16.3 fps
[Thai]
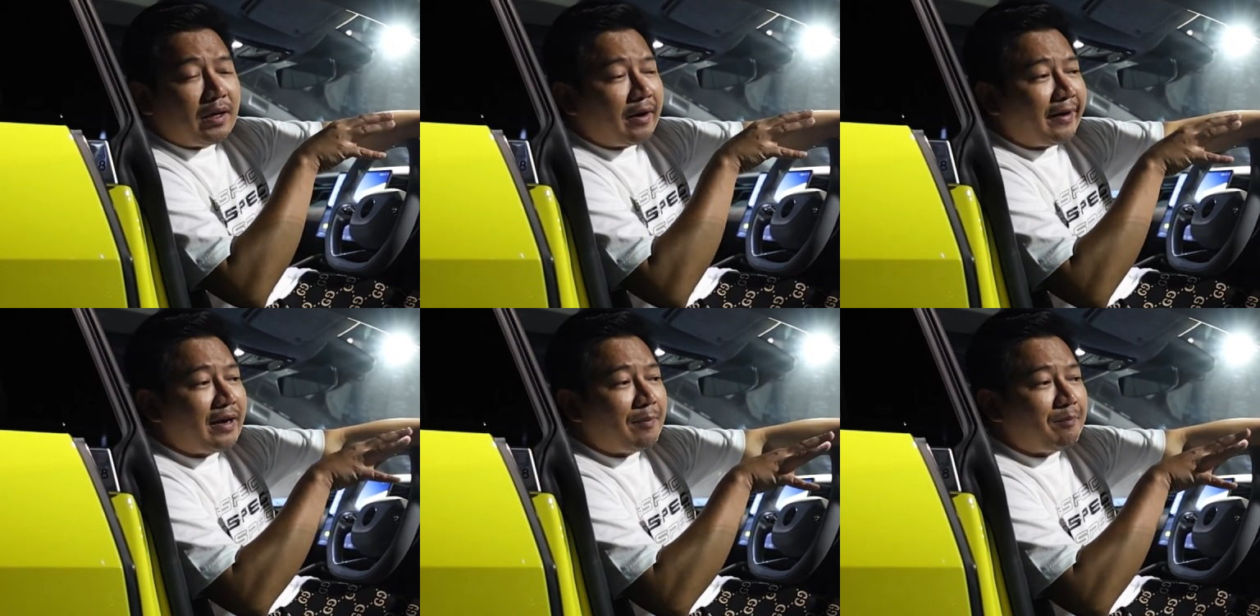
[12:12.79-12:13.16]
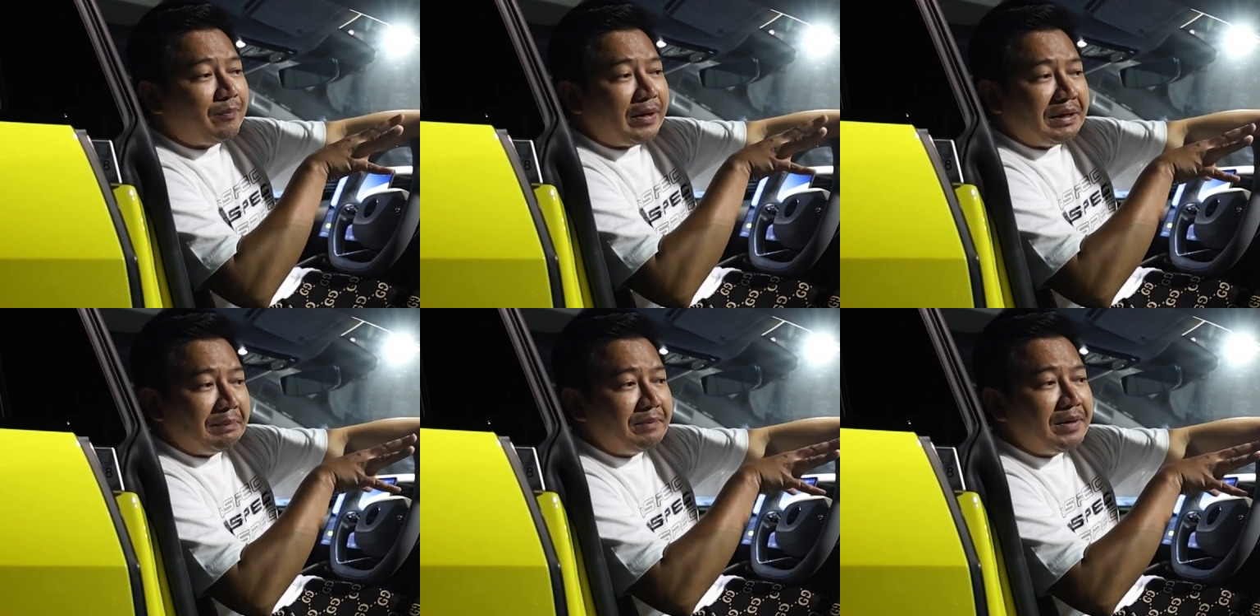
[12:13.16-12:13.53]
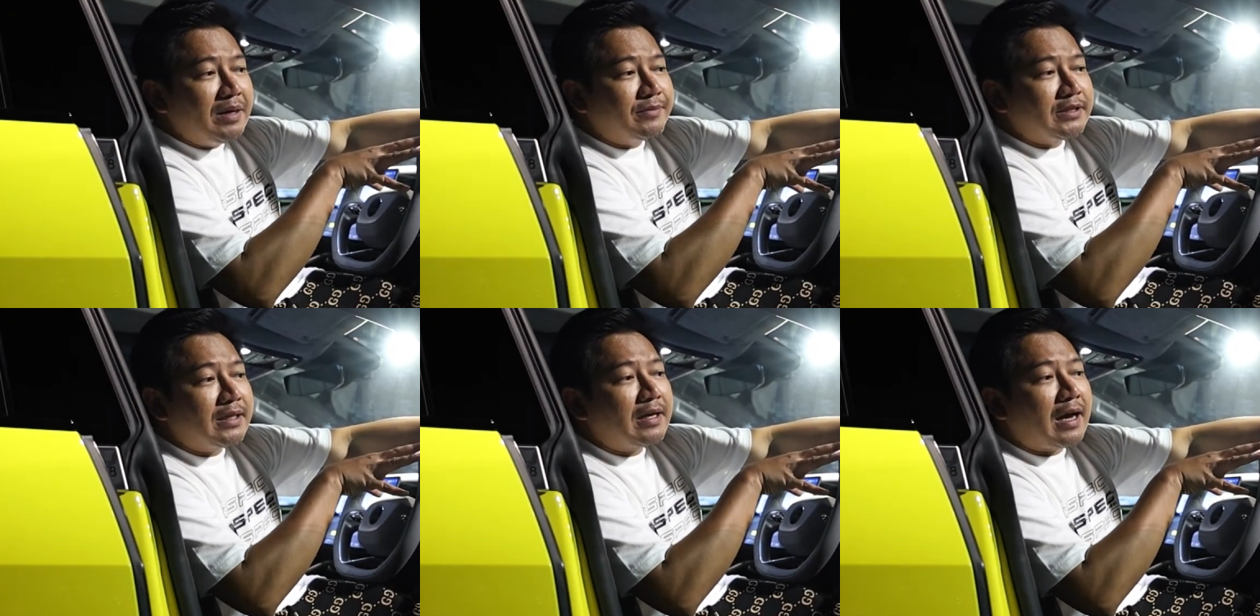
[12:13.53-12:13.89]
ระดับพรีเมี
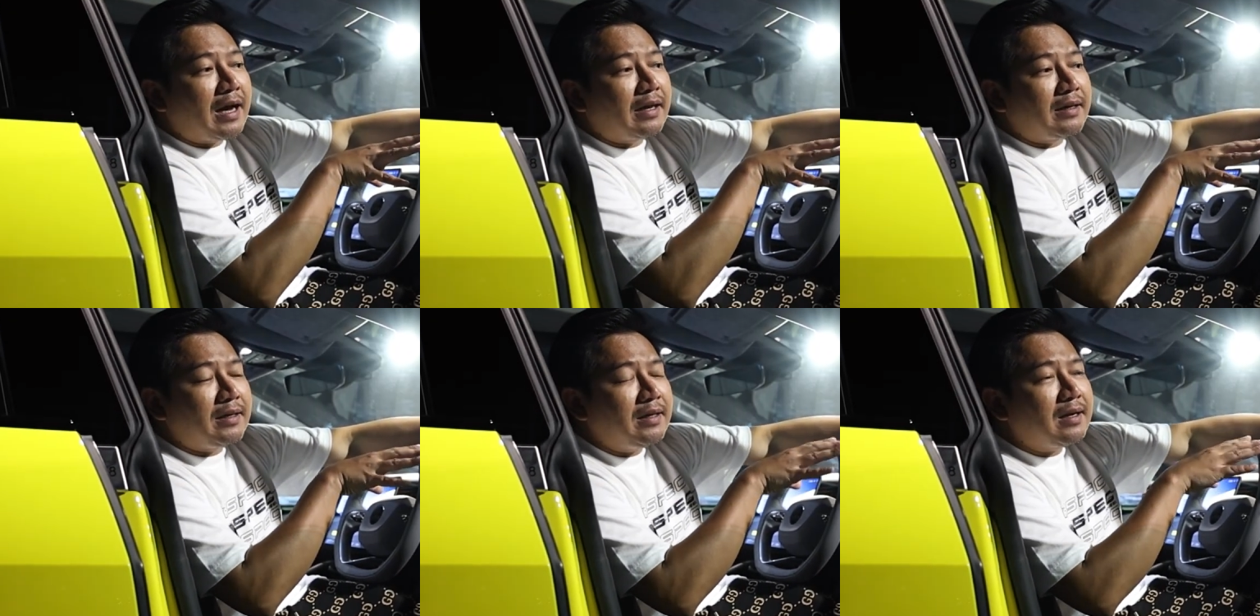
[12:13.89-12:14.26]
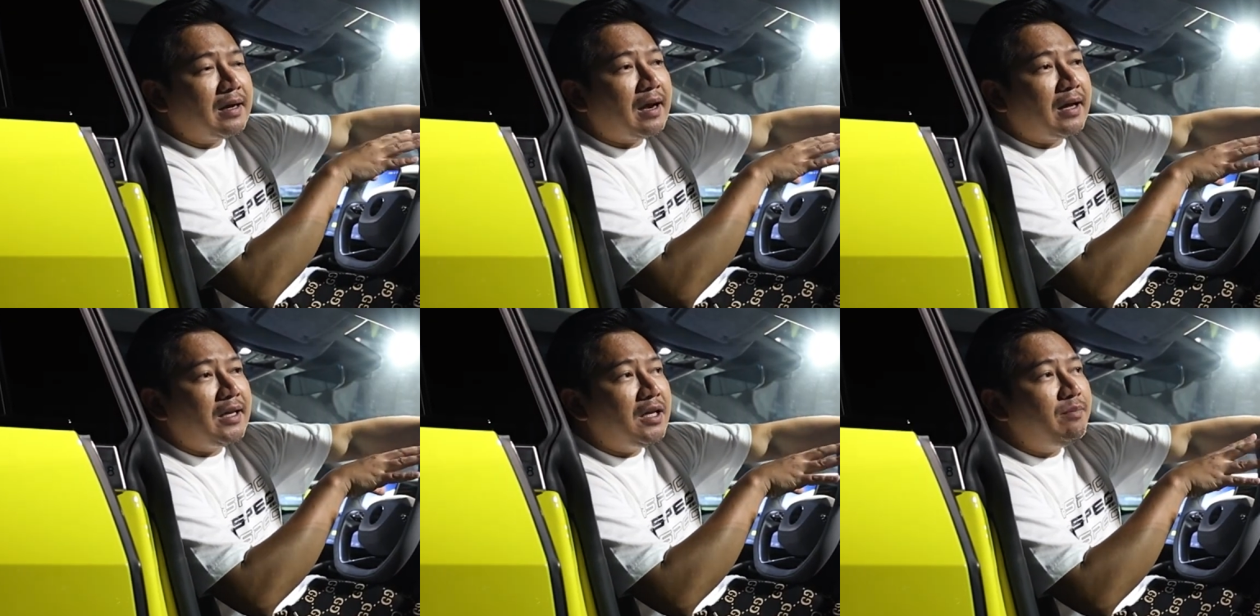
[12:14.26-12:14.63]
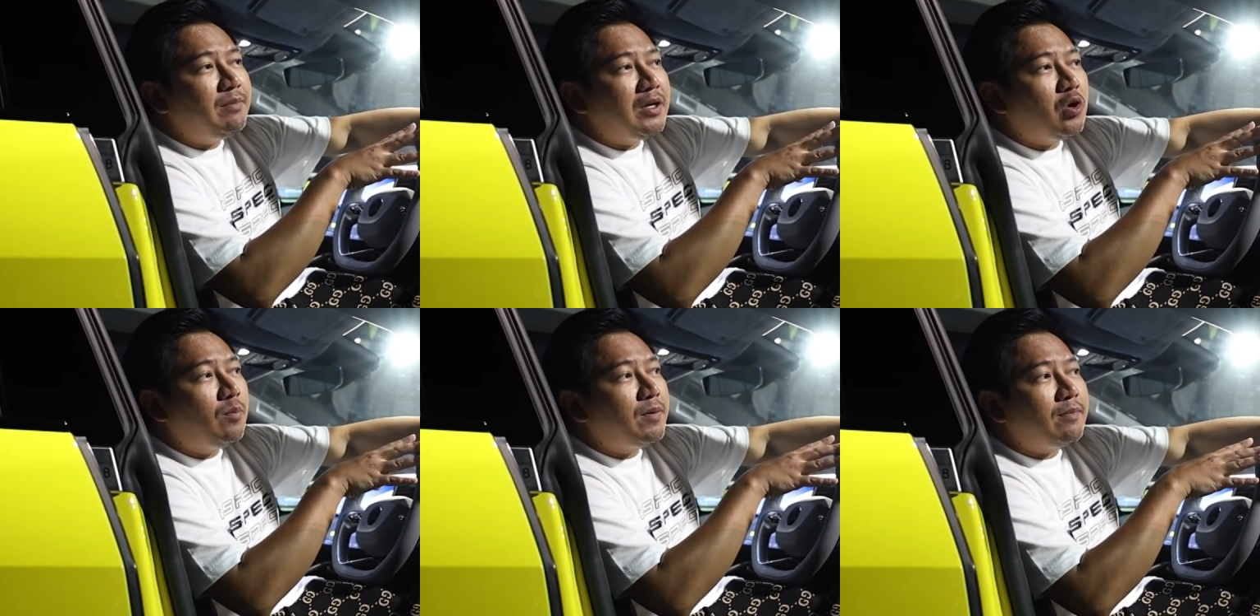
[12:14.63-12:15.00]
ยมสักคันที่ใครที่
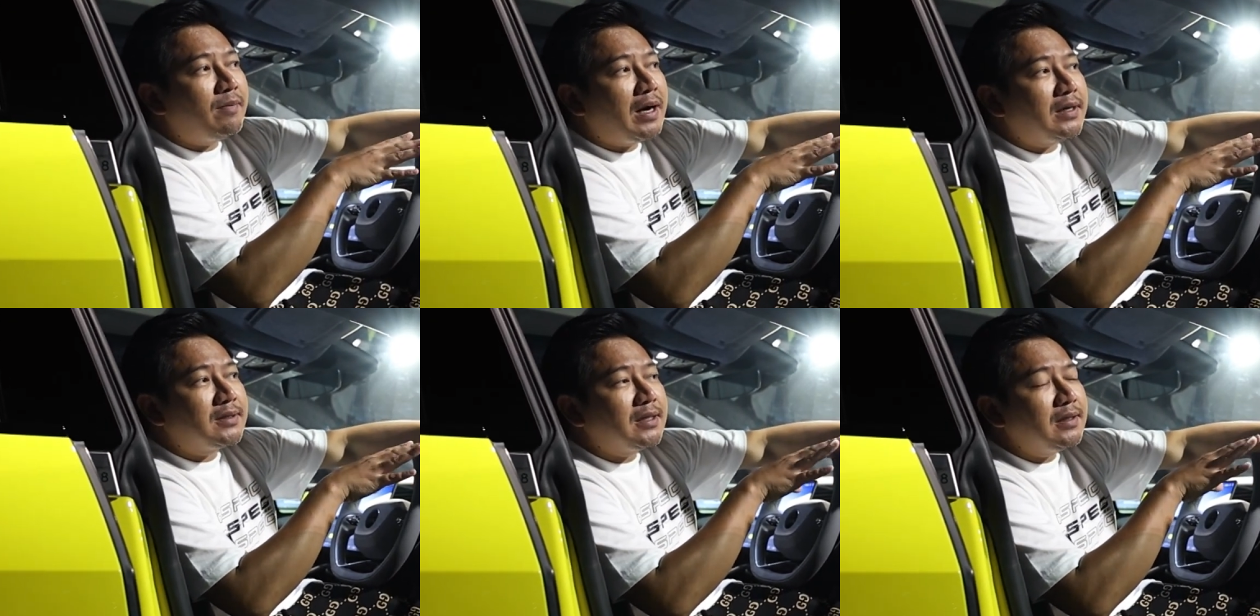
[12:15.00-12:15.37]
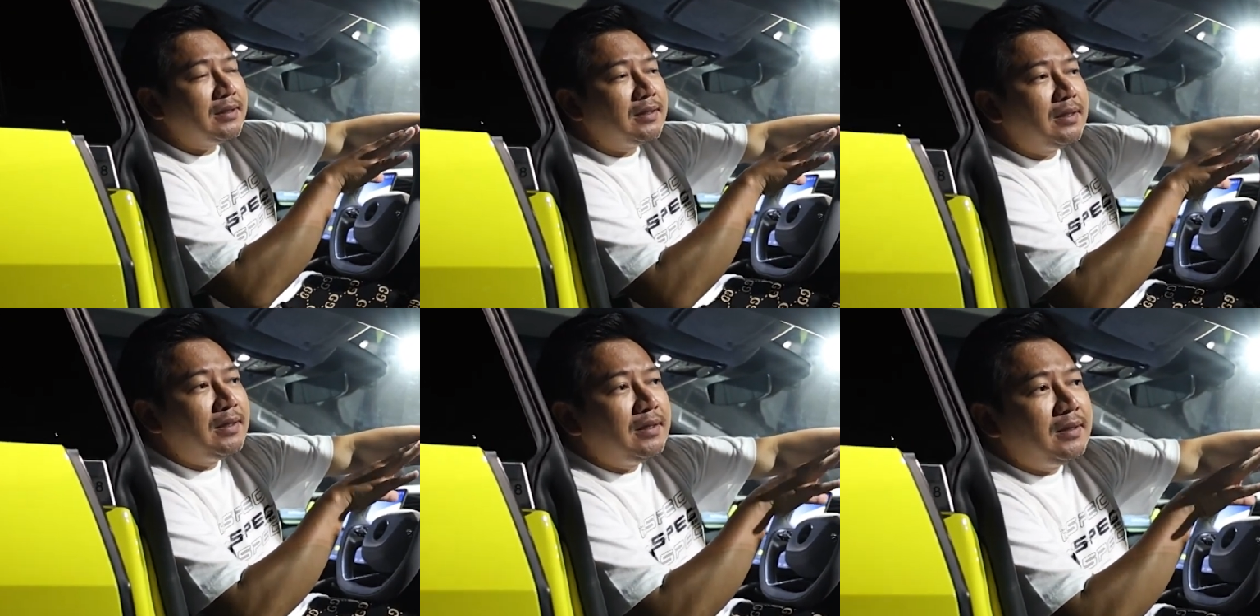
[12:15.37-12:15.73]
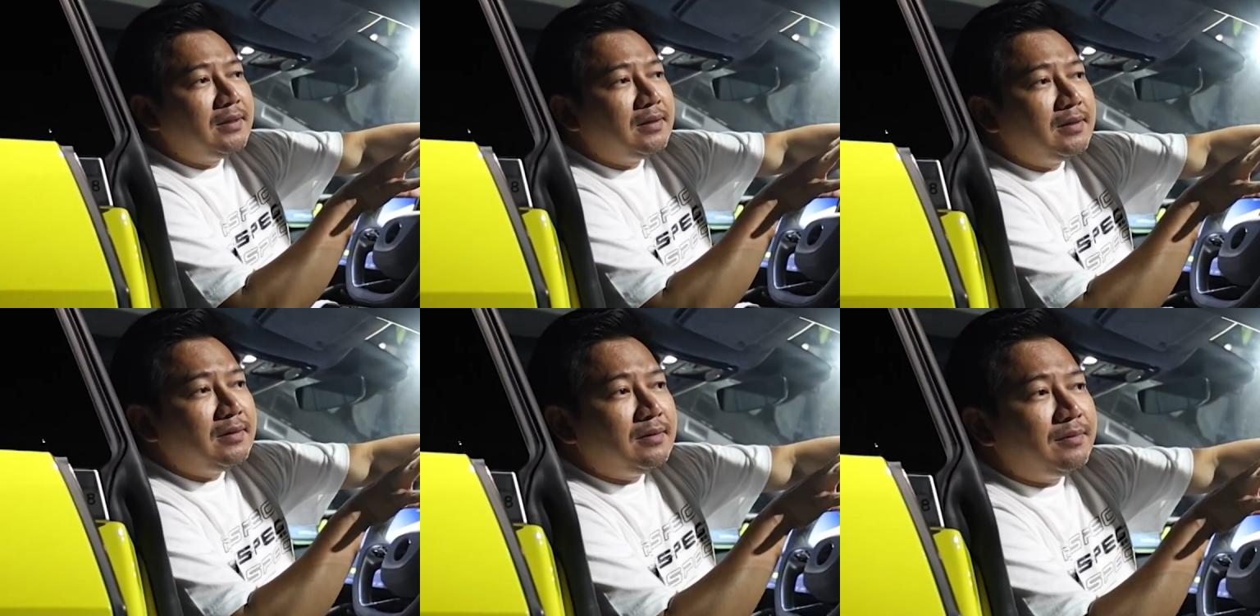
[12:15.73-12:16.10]
มีงบประมาณสัก
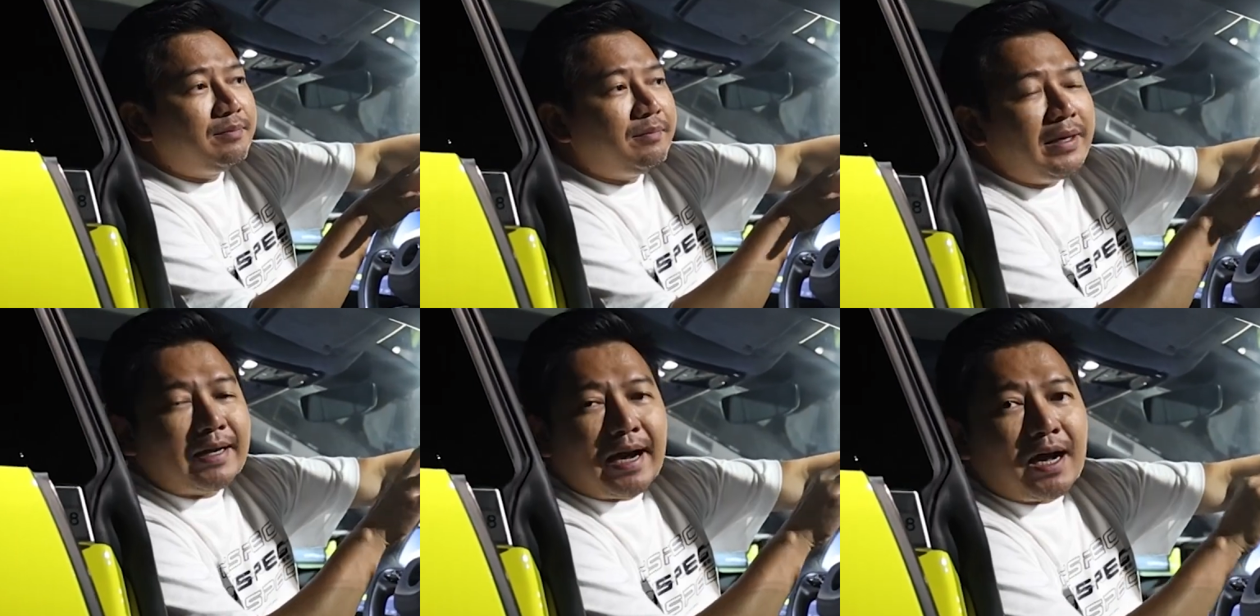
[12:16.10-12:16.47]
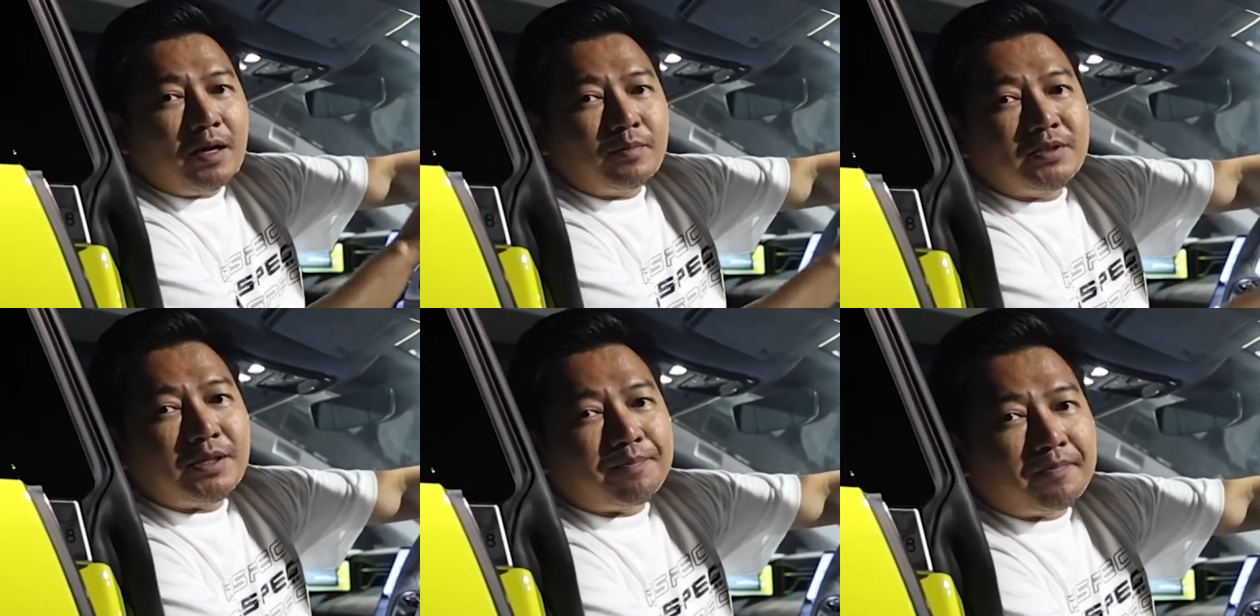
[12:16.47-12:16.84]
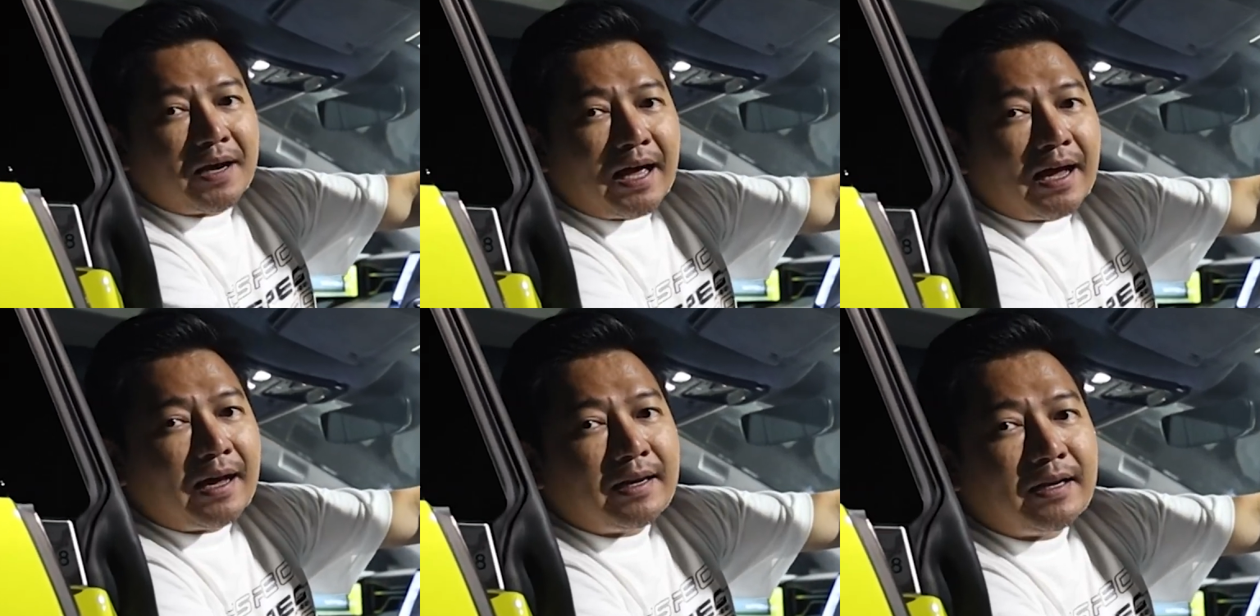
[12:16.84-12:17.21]
ไม่ข้าม
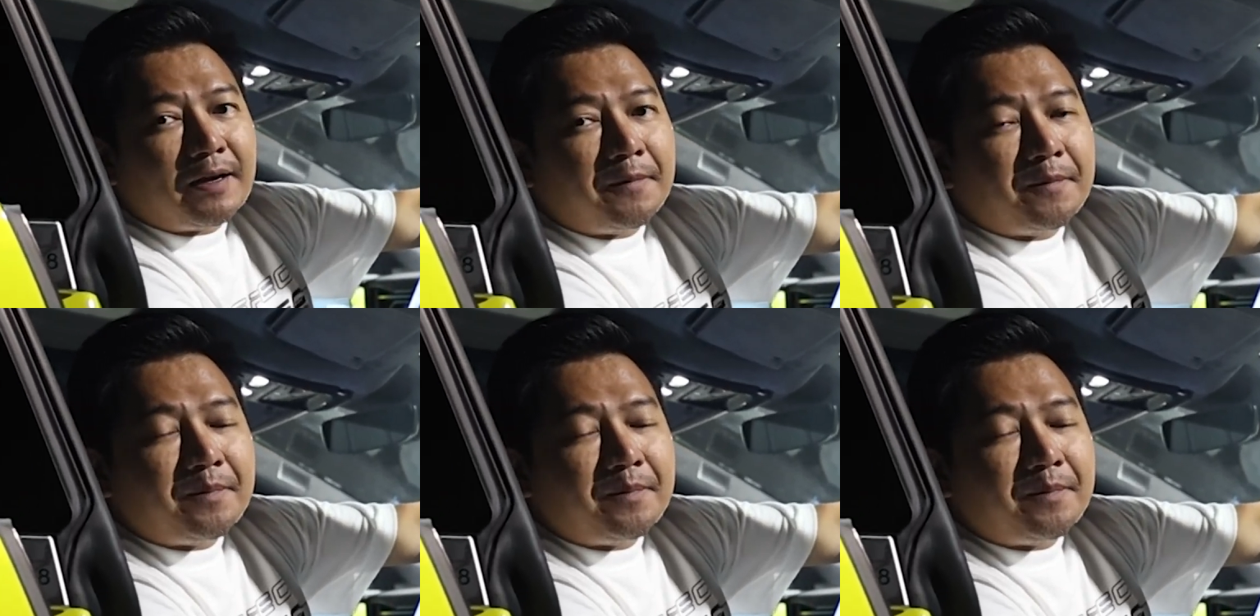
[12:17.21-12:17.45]
10ล้าน